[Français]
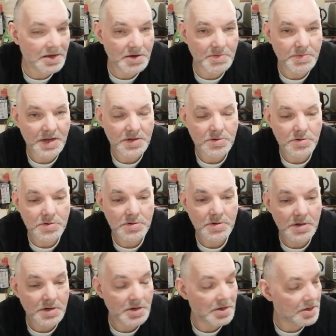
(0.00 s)
Euh, Blaco,
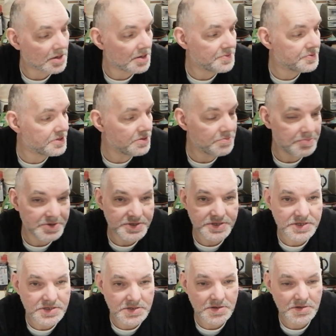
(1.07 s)
euh, quand il fait une
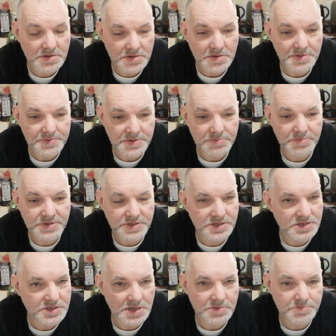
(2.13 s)
bêtise, euh, il une
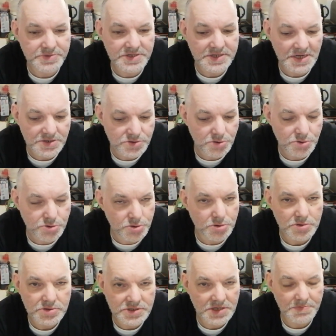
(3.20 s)
bêtise, ça a une petite plaque sur le
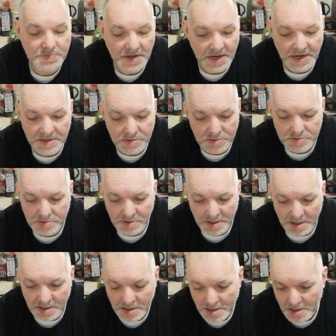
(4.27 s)
cul. C'est pareil. Donc
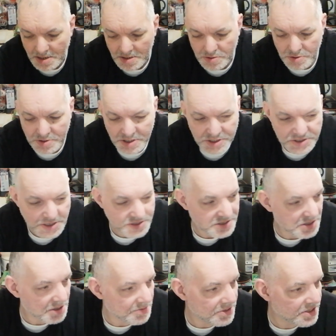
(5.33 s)
voilà. Donc les chats,
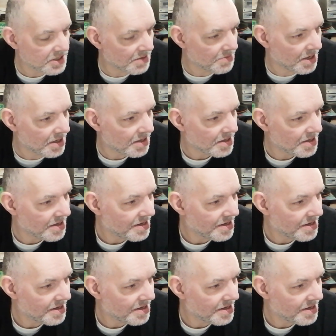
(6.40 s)
c'est comme des gamins.